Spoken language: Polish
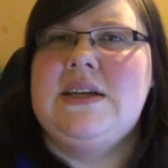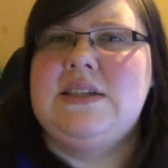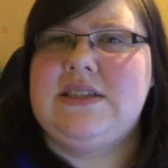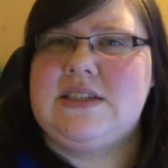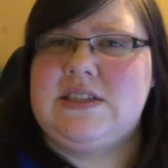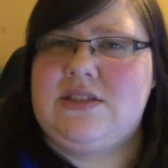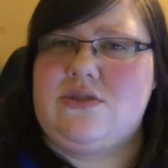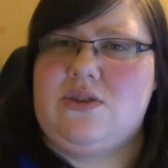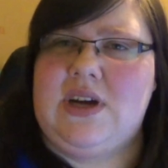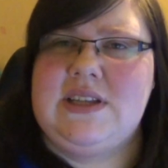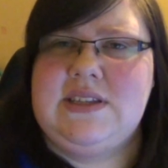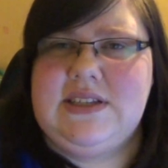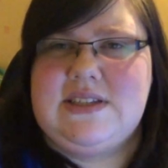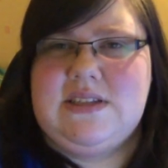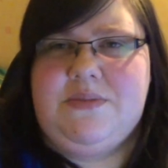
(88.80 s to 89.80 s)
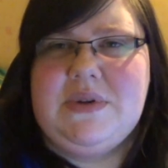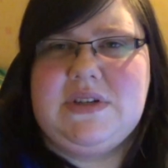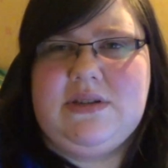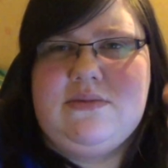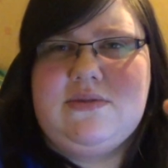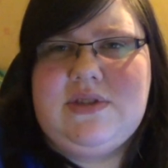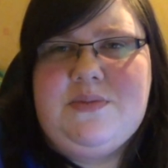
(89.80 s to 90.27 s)
Także co, chętnych
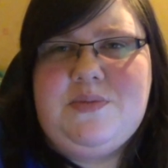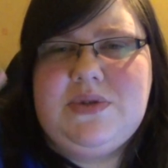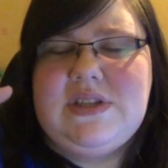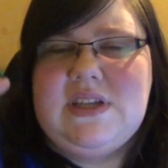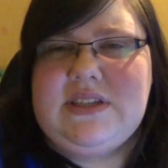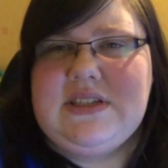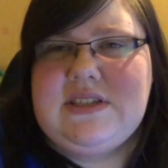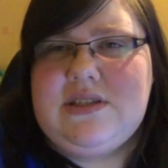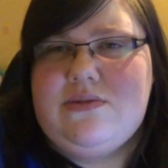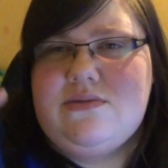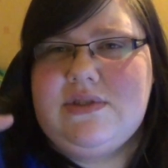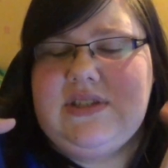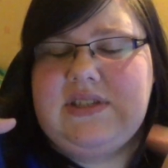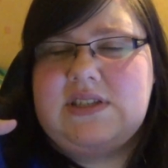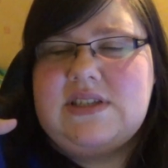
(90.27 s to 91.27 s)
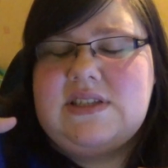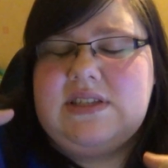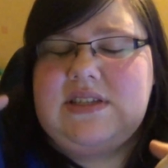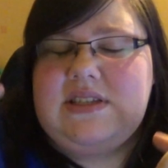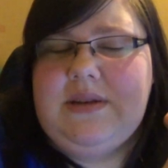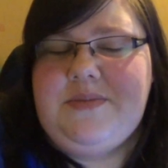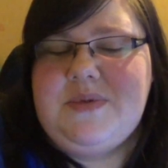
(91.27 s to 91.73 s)
zapraszam do zapoznania się z
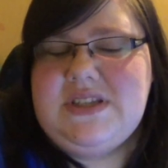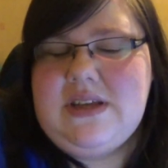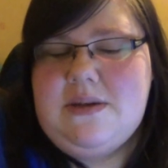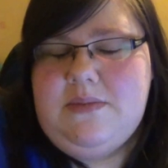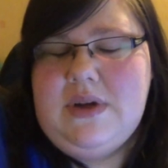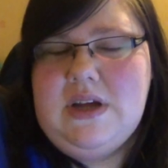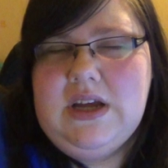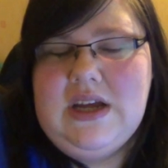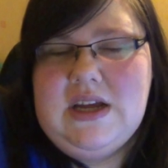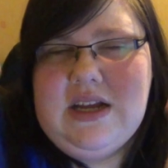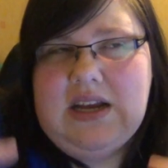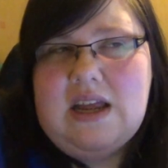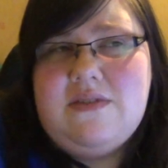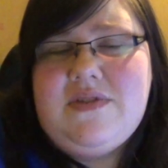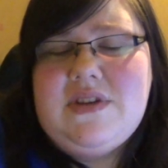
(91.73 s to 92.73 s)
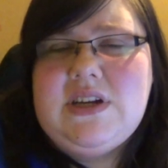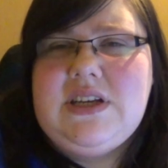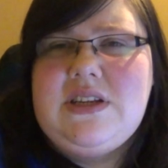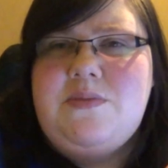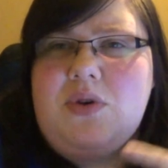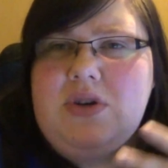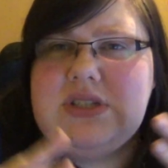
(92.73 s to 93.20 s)
zapisem live'a na
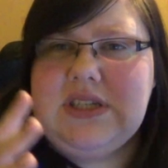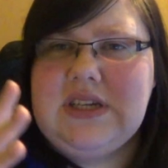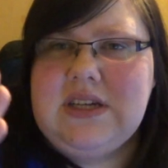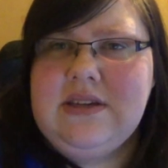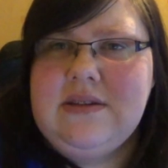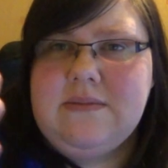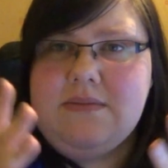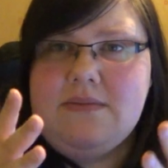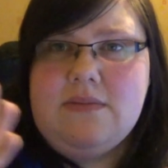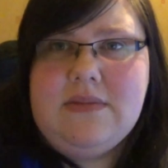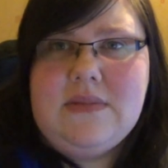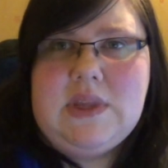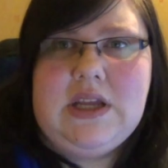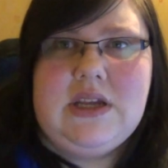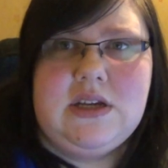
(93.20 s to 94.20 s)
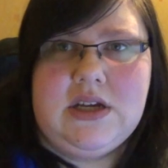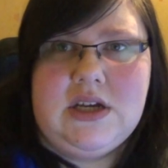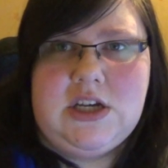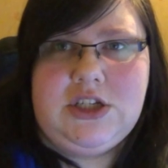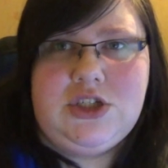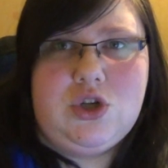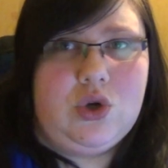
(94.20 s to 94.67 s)
hitboxie.
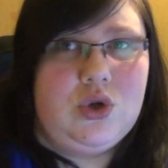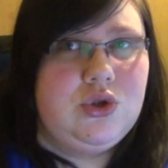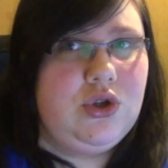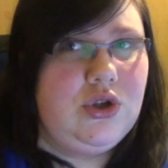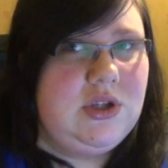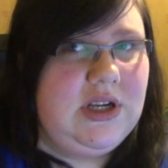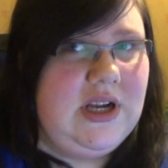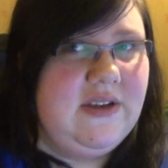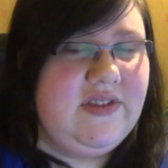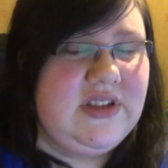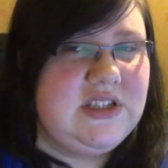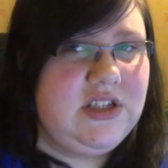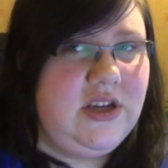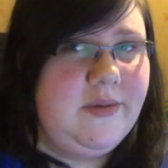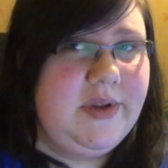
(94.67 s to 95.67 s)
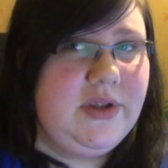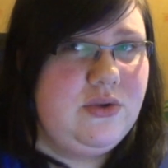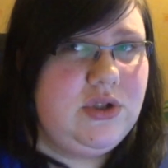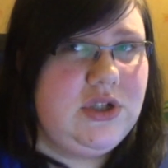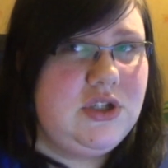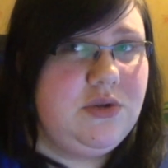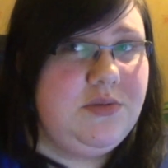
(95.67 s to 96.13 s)
I czo, to tyle, więc
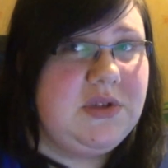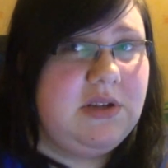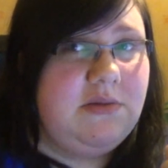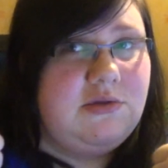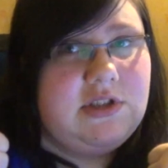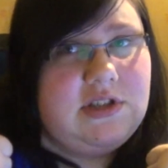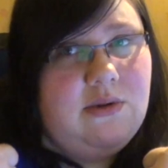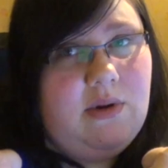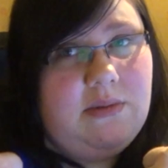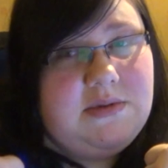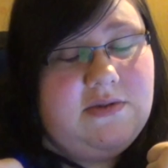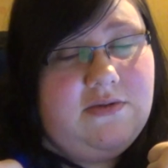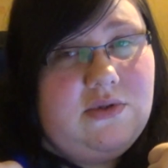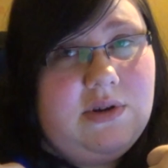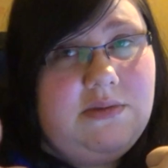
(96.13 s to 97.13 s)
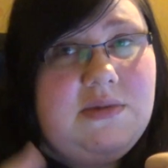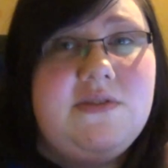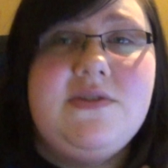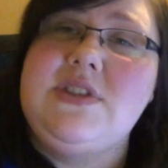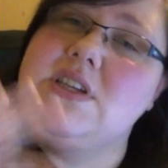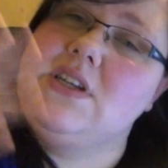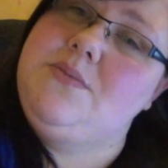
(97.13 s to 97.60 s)
komentujcie, subskrybujcie, łapcie w górę minę
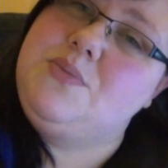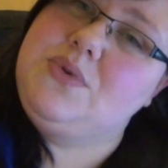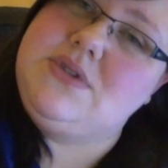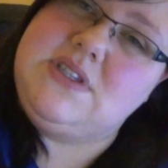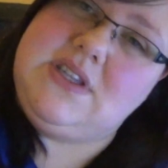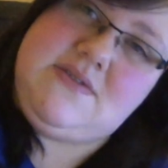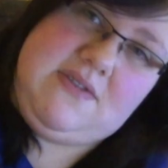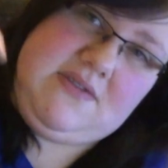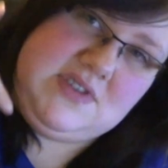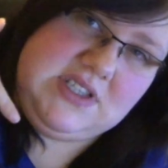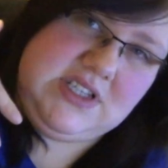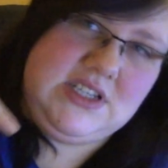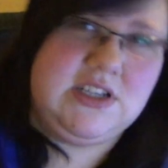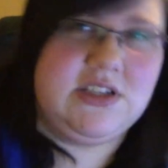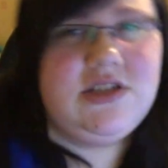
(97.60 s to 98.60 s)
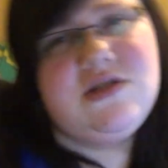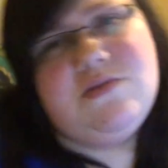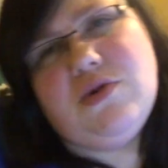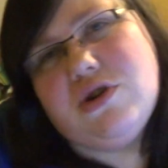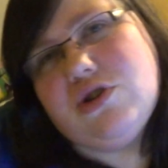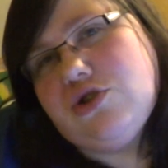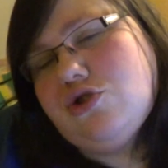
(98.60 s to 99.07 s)
widzę, pozdrawiam Was kina,
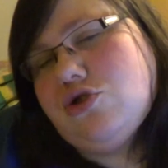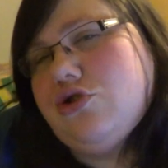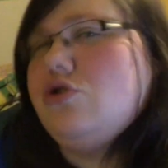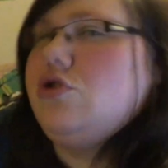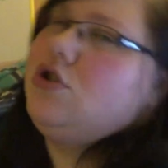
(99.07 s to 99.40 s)
trzymajcie się i